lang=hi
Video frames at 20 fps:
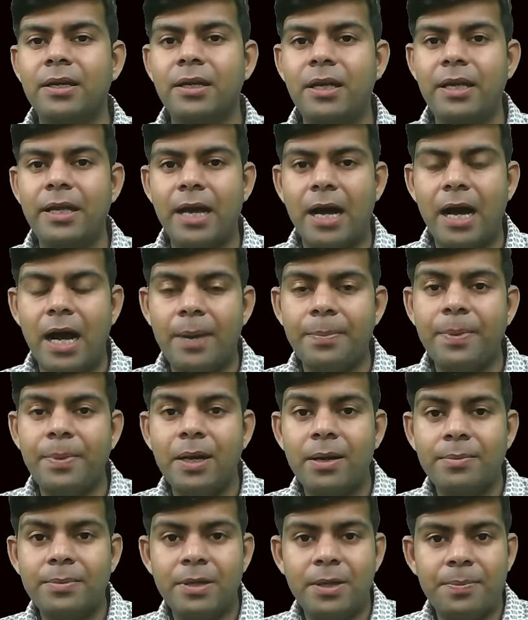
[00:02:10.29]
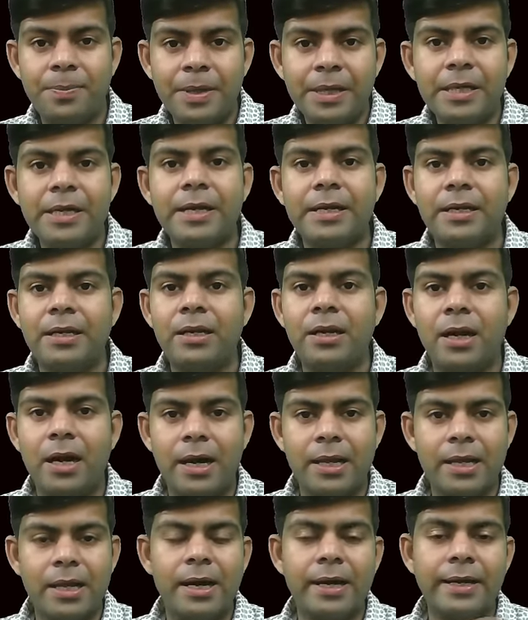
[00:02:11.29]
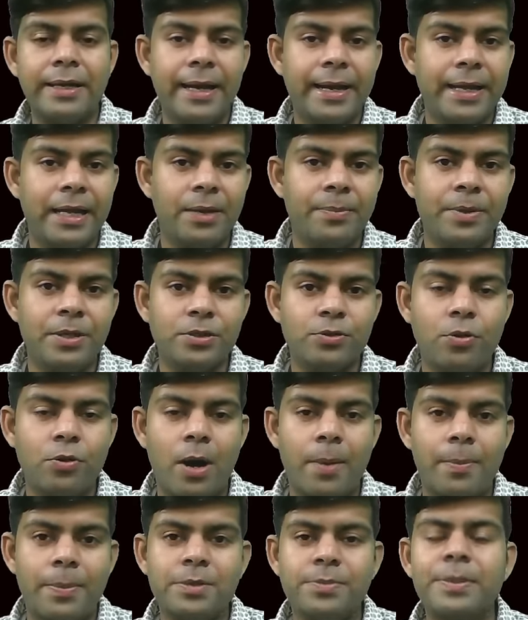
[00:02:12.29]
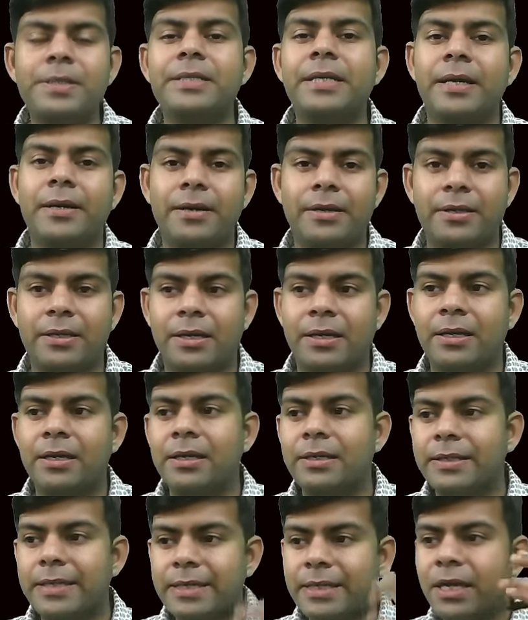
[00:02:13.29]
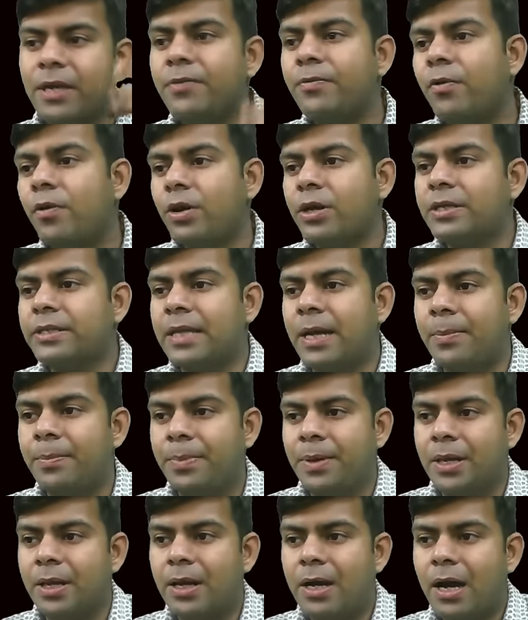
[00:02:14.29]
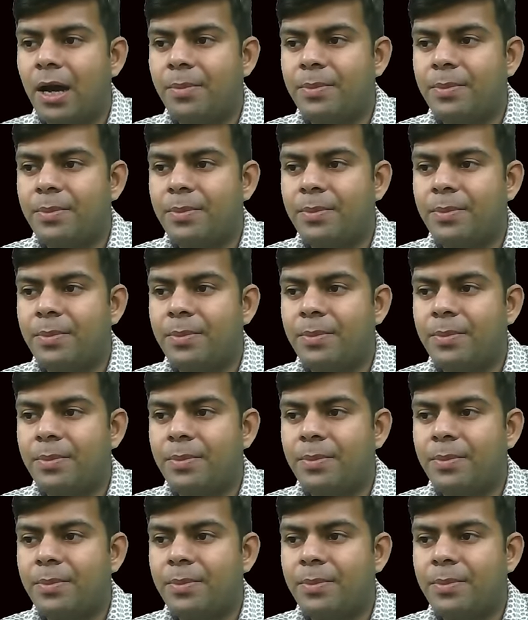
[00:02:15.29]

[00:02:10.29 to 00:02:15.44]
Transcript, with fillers: कि यहाँ पे हम रिपीट रिपीटेडली अलग अलग एलिमेंट्स को आपस में चेक करते हैं जैसे कि फॉर एग्जाम्पल